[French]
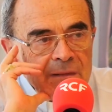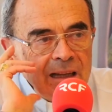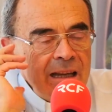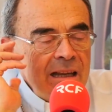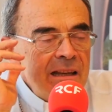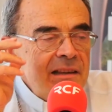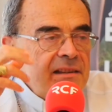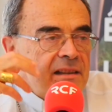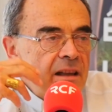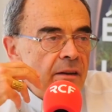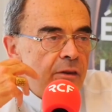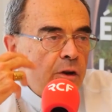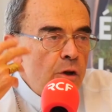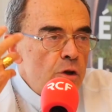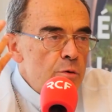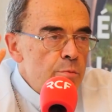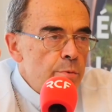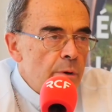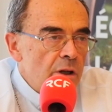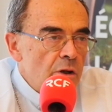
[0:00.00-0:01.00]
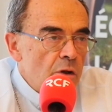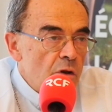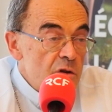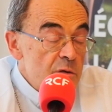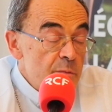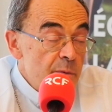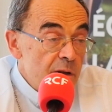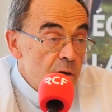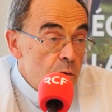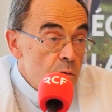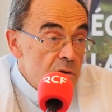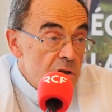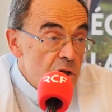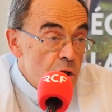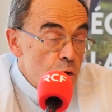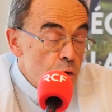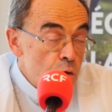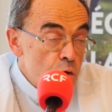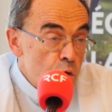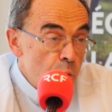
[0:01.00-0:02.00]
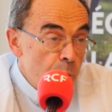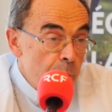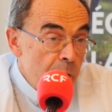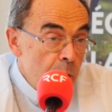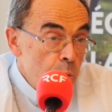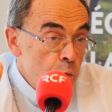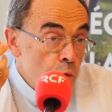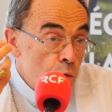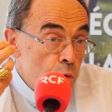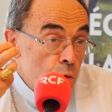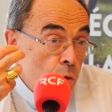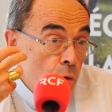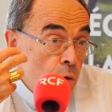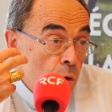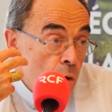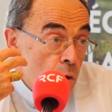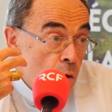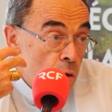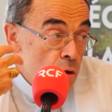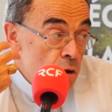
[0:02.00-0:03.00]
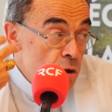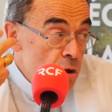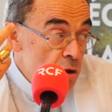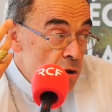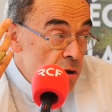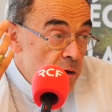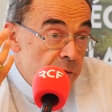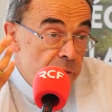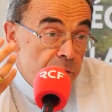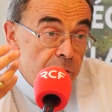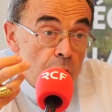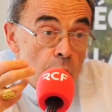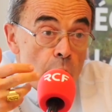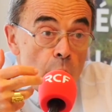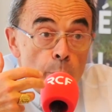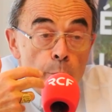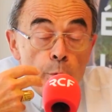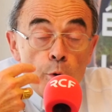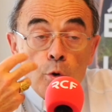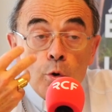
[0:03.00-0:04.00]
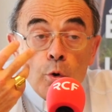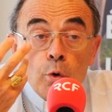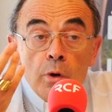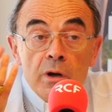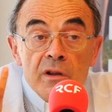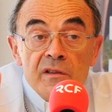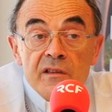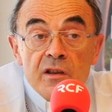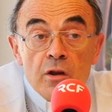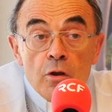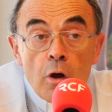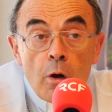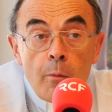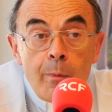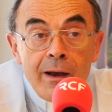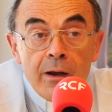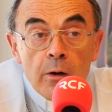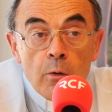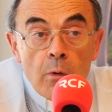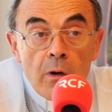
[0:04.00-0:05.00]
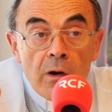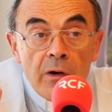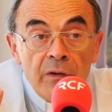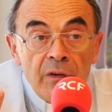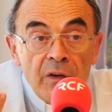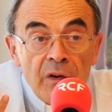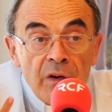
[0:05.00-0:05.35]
et qui savait que je pourrais transmettre toutes ces choses au pape. Donc euh, j'ai fait un peu le relais, ce qui est normal, quoi.